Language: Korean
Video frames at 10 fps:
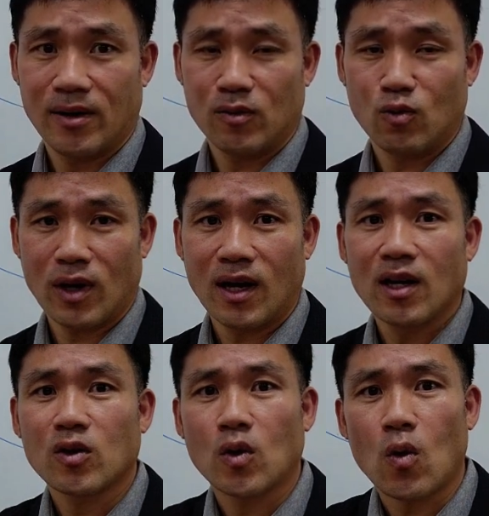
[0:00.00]
누가
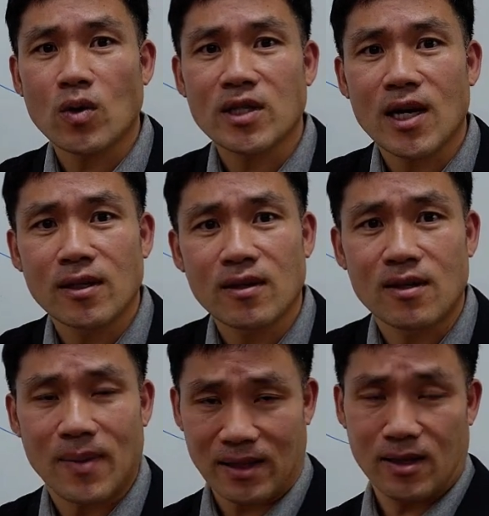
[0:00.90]
독자가 있는 글을
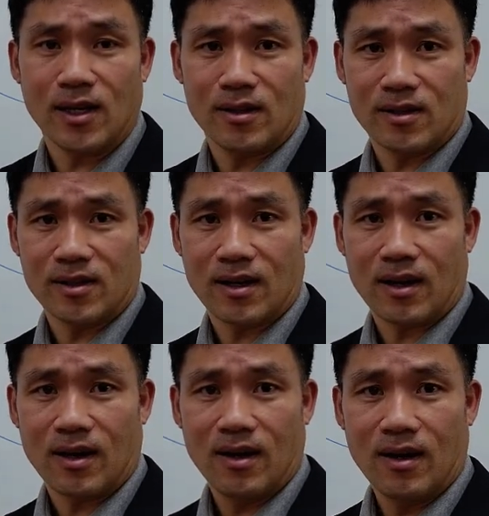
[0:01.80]
만들어야 되는 거니까.
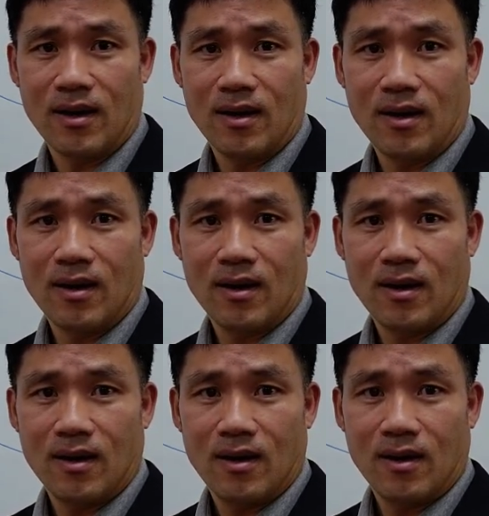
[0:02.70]

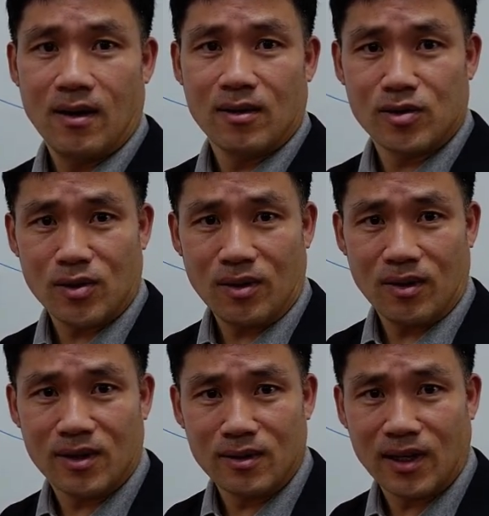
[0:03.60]
그죠?
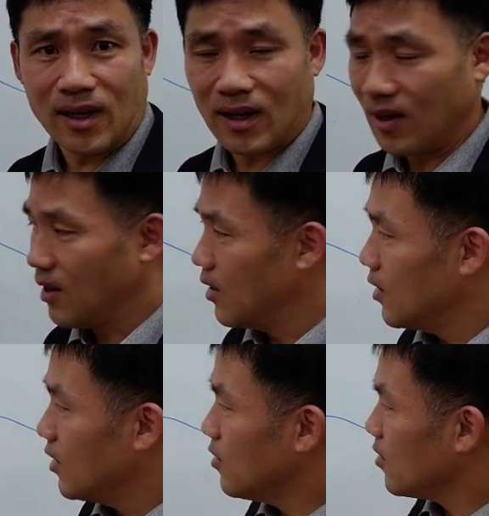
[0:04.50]
그런데
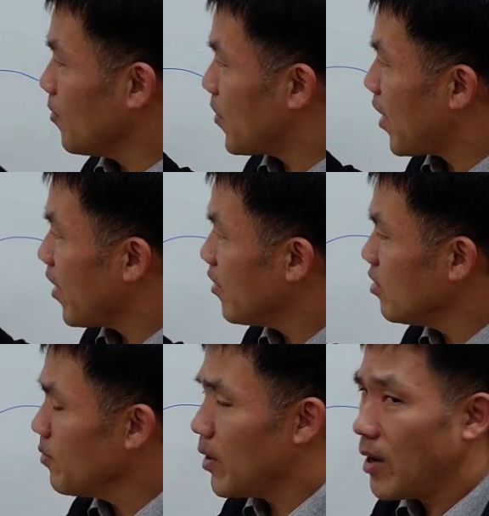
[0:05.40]
이렇게
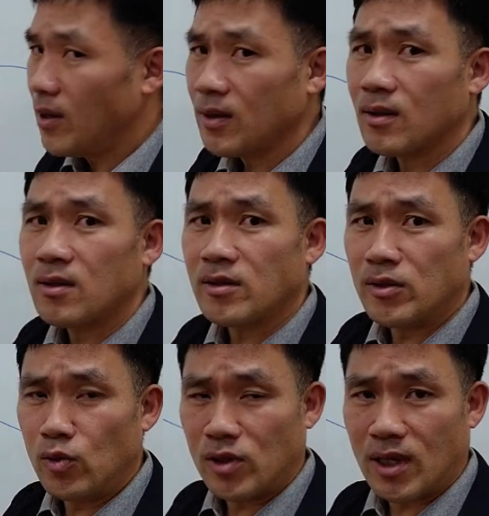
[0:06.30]
매일매일 글을 쓸
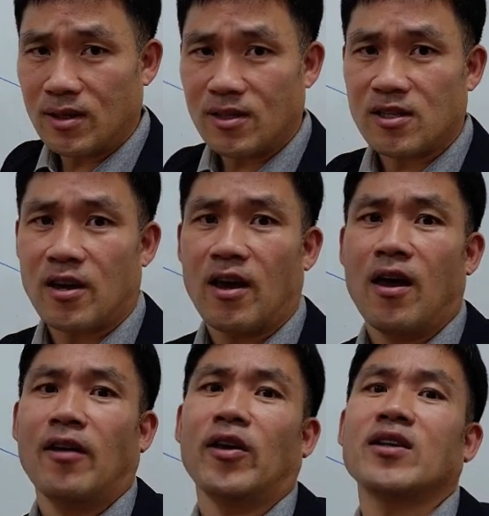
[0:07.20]
수 있다는
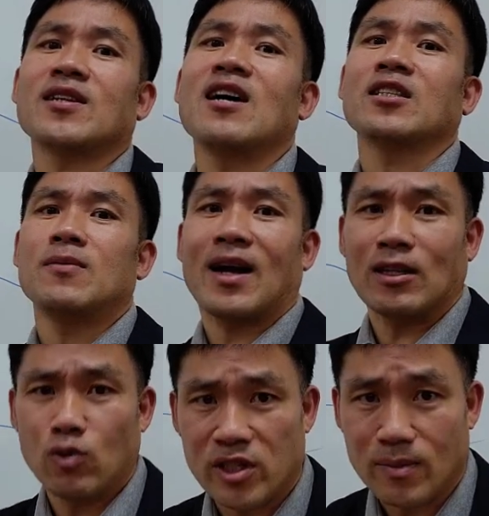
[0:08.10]
최대의 장점을
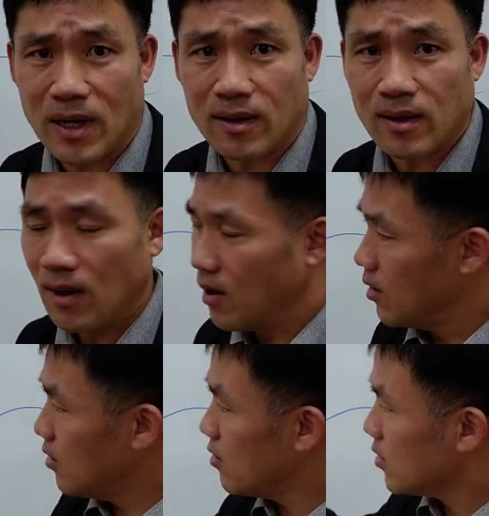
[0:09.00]
가지고 있지만
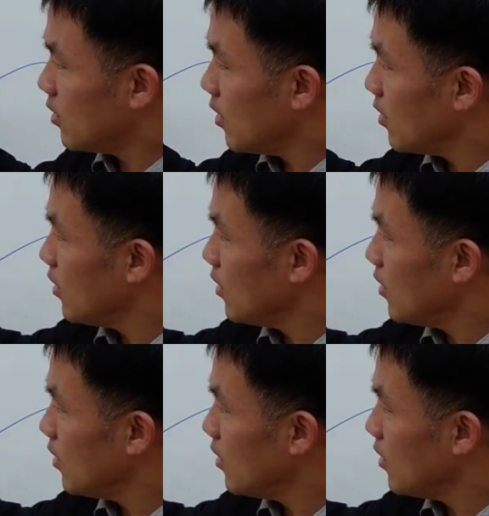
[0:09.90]
이렇게